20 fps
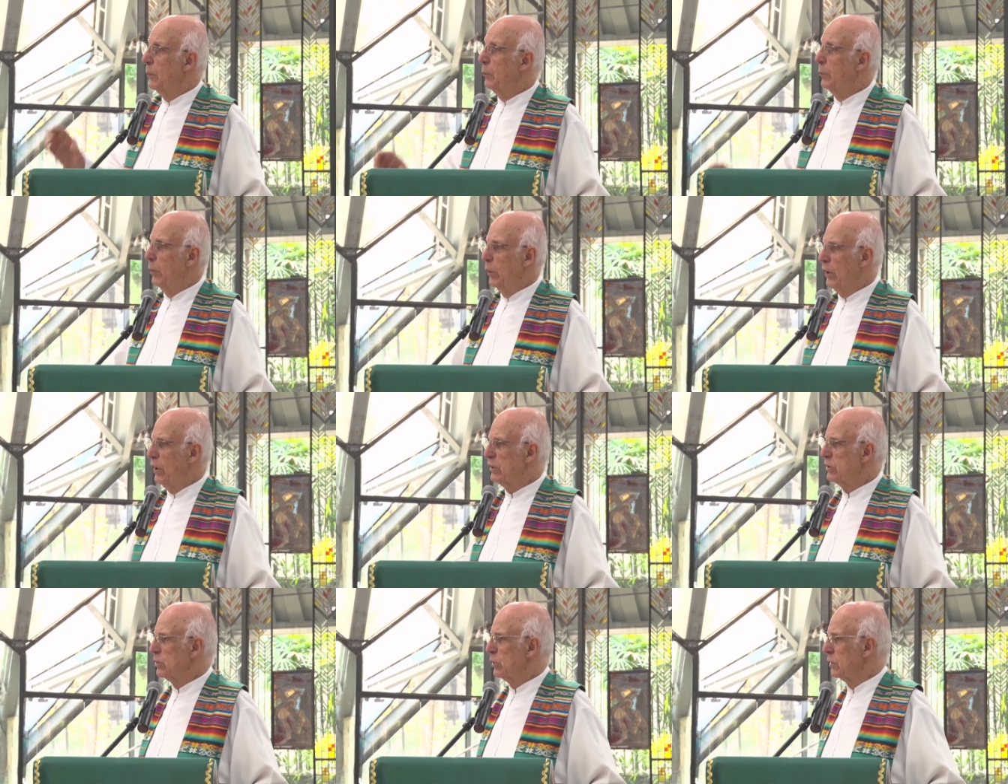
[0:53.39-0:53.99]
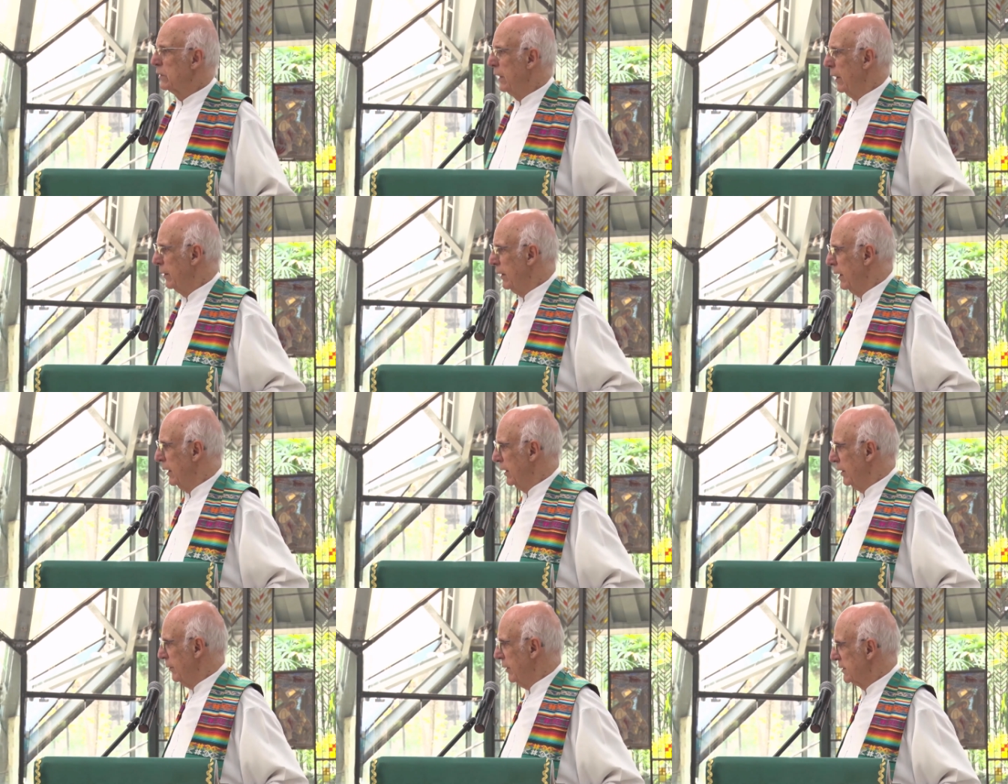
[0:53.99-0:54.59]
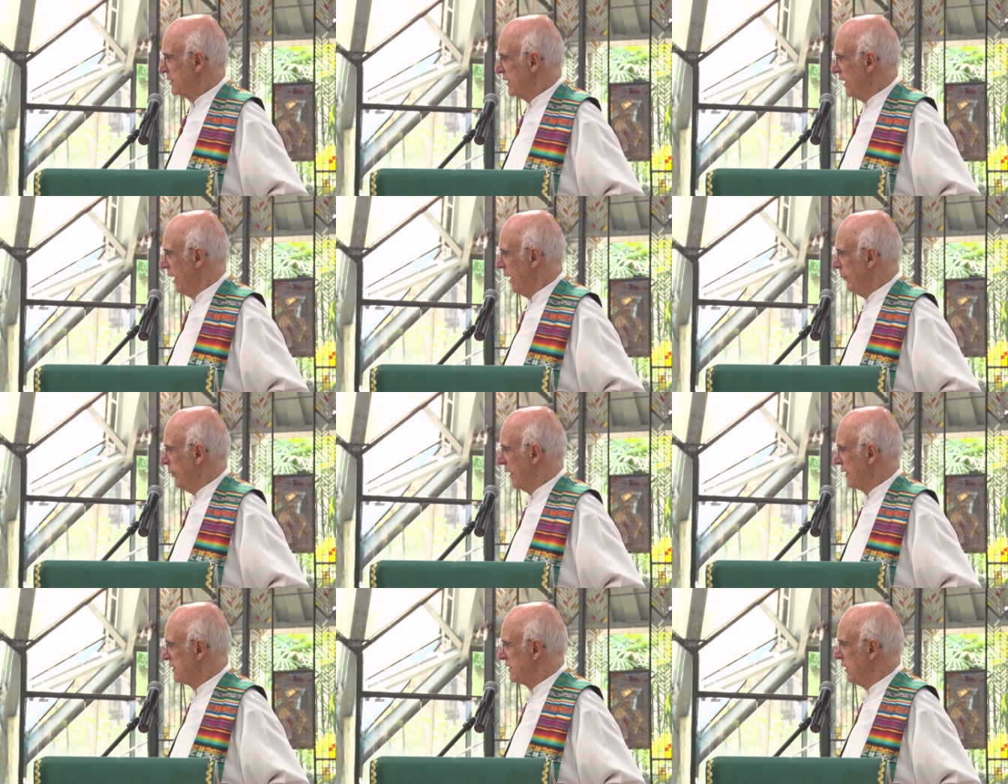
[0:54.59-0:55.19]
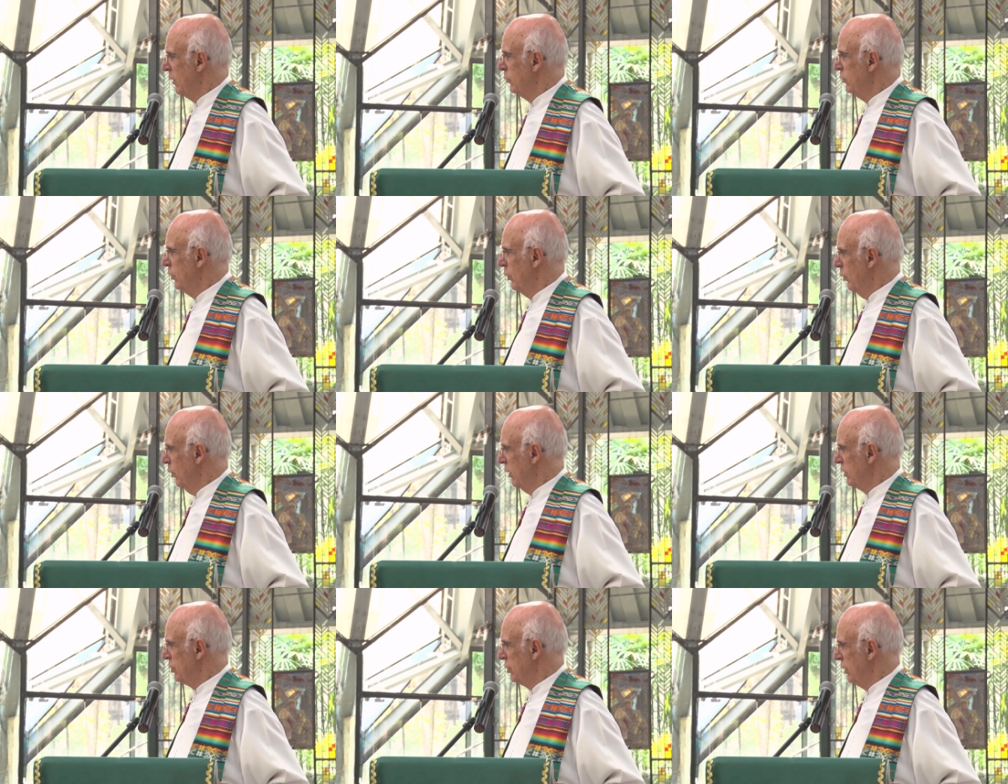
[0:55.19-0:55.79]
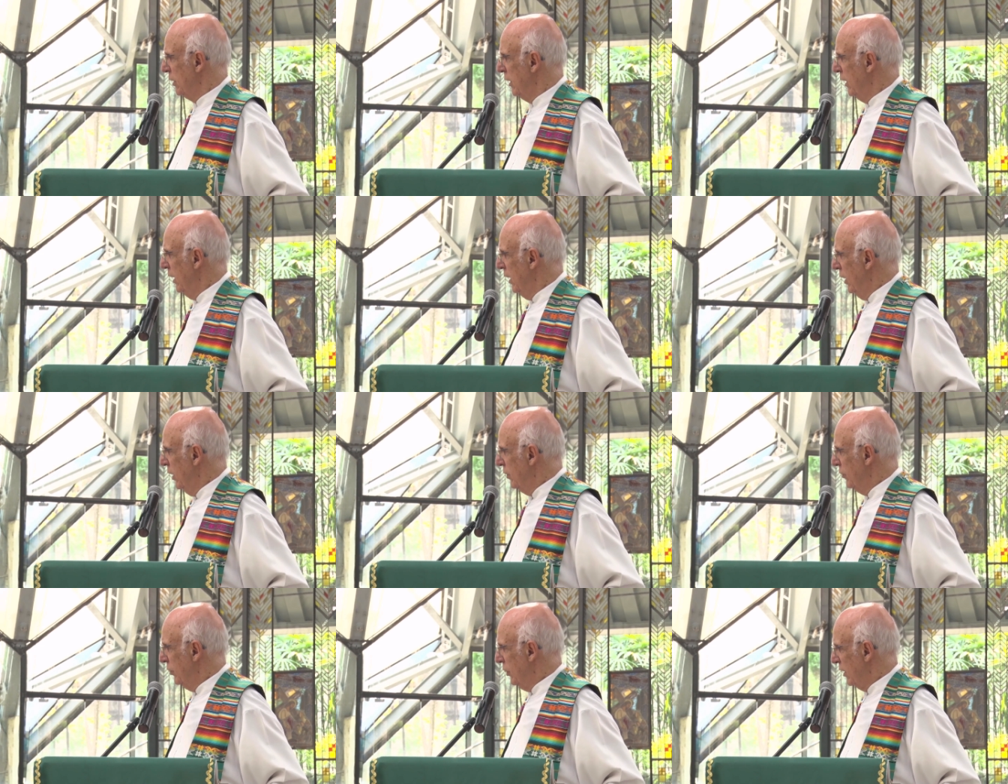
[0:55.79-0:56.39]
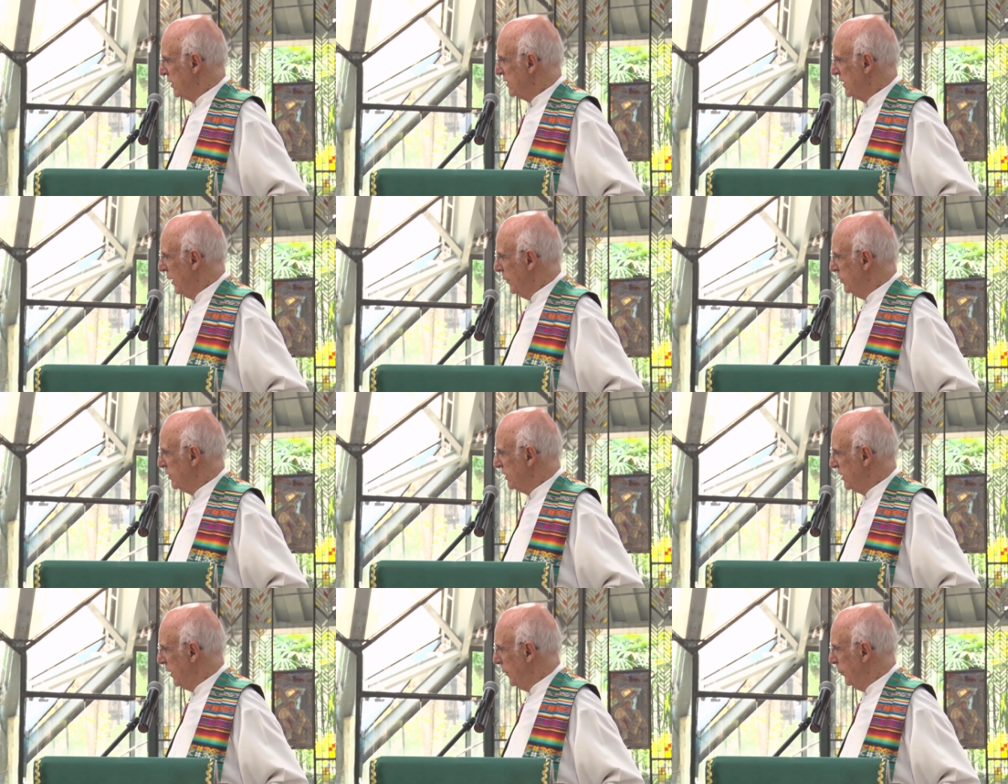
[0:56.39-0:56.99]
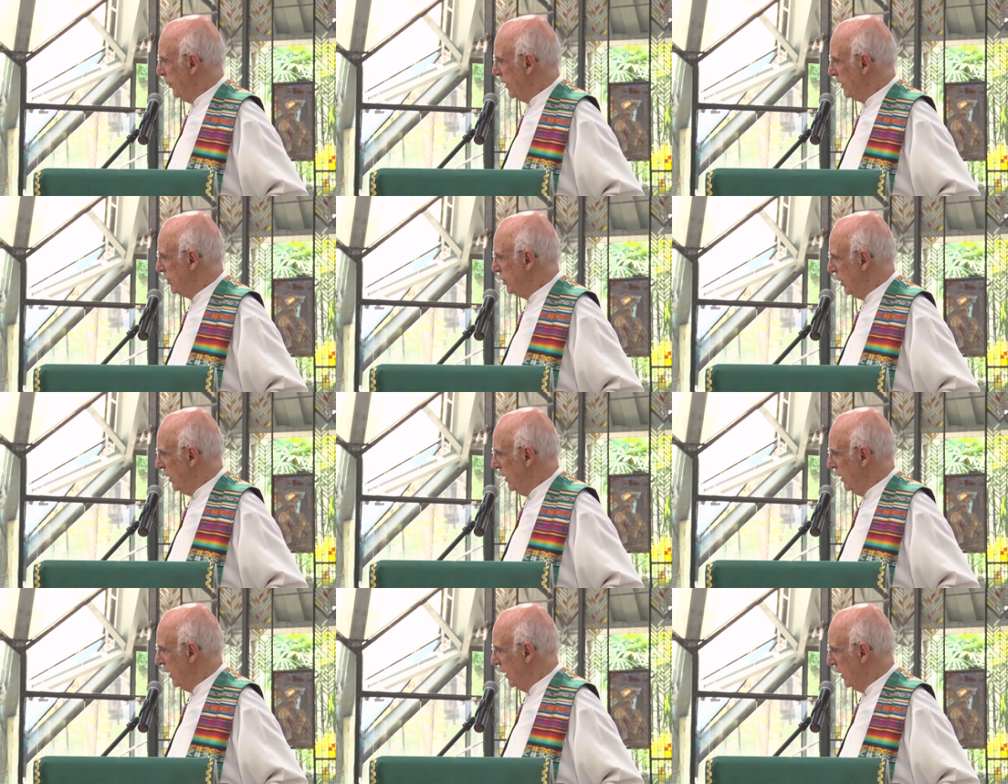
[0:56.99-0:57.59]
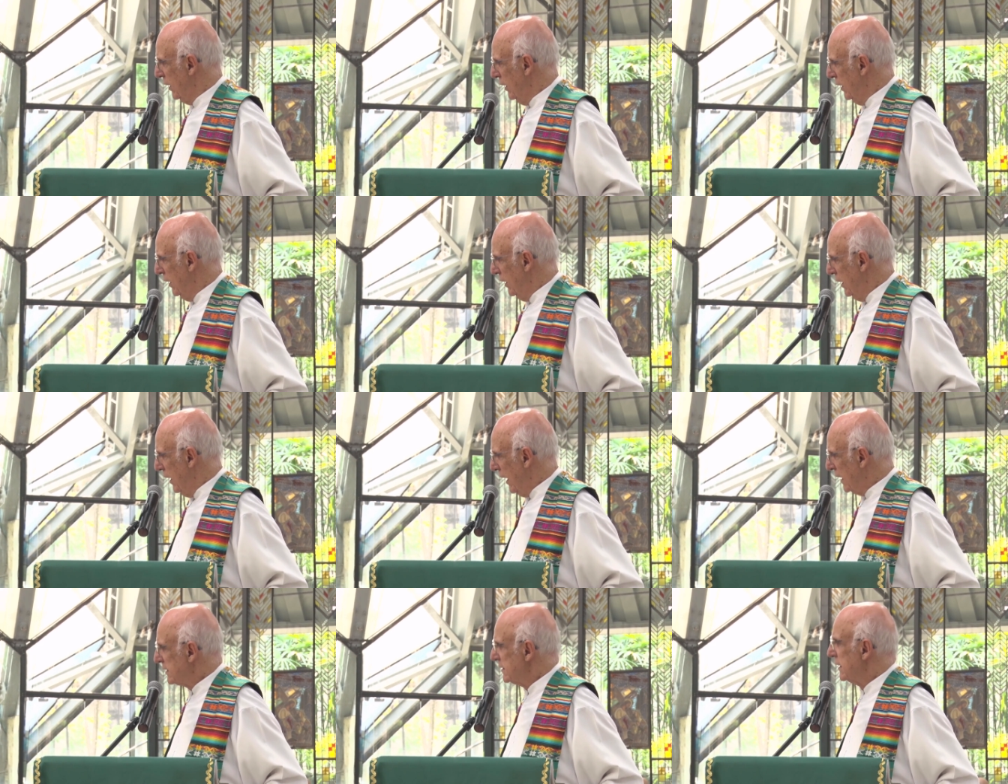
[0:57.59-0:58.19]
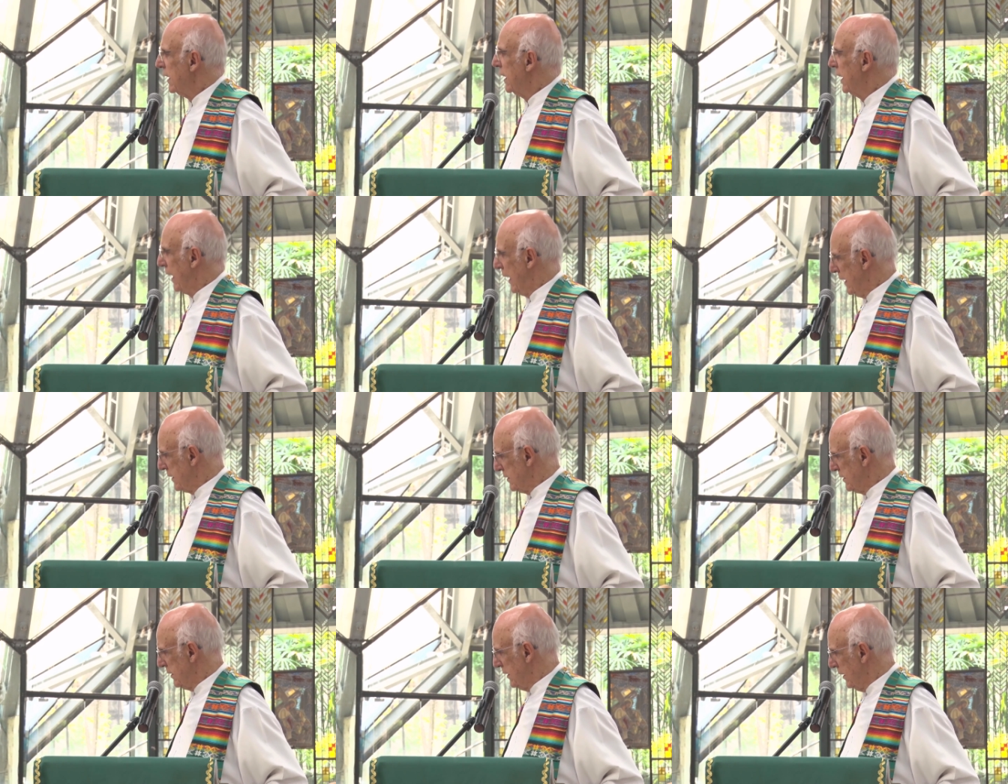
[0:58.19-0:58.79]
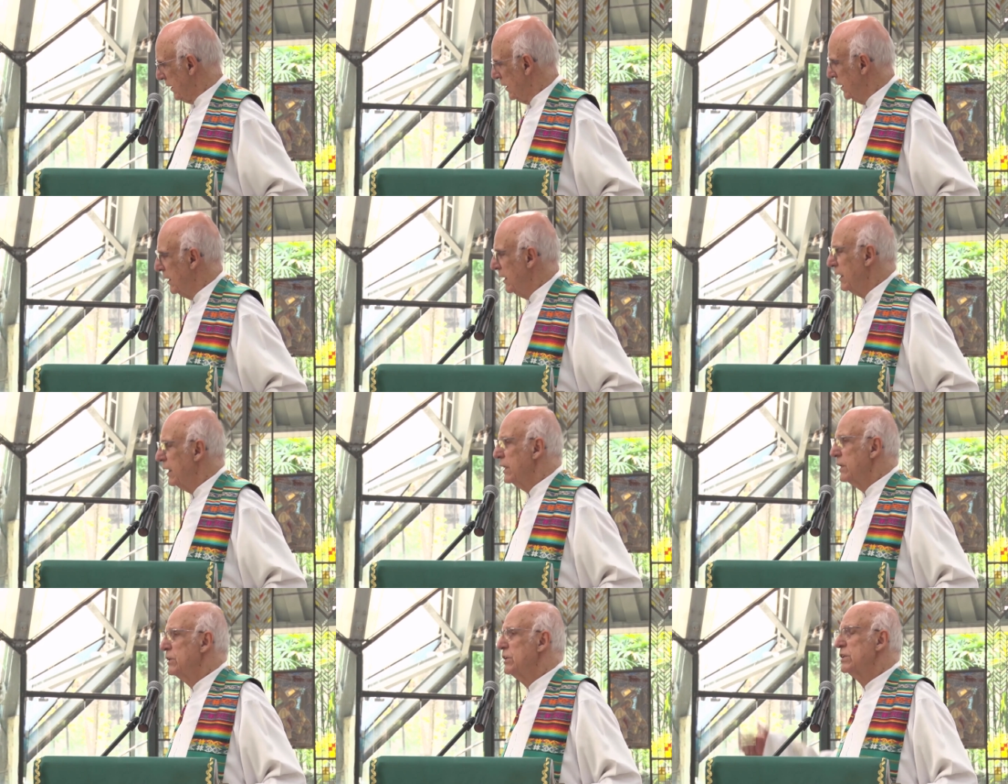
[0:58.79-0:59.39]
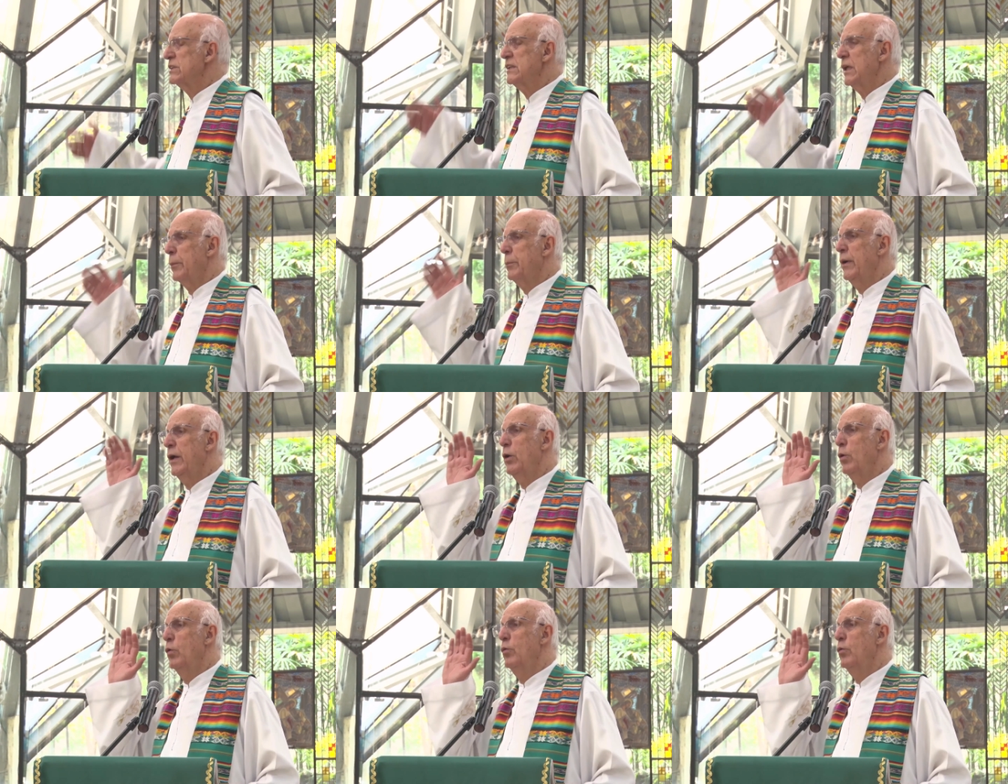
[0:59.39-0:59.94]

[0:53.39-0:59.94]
Por isso, na celebração de hoje, nós temos que pedir essa graça de saber